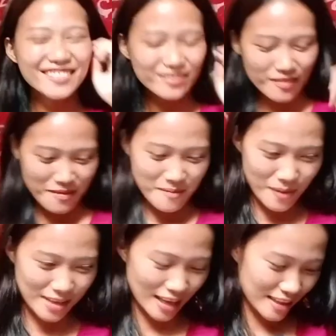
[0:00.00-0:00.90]

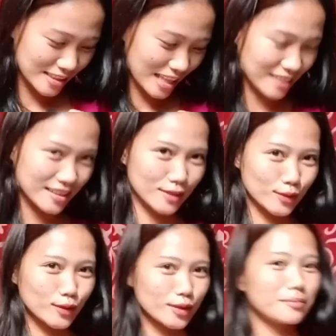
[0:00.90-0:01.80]
Pasensya sa
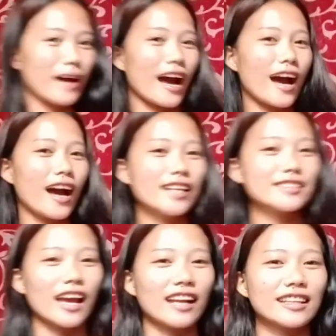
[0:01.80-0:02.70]
sugod bahay,
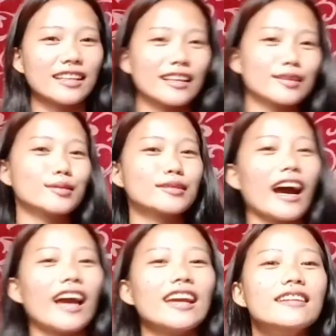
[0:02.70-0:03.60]
sa Irene Katuday.